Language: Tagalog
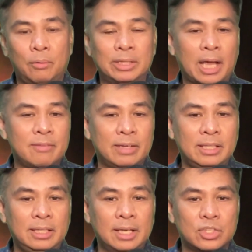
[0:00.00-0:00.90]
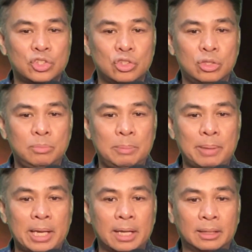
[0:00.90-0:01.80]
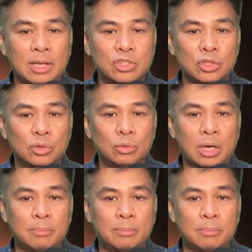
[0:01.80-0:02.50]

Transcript: What kind of idea should you be paying attention to?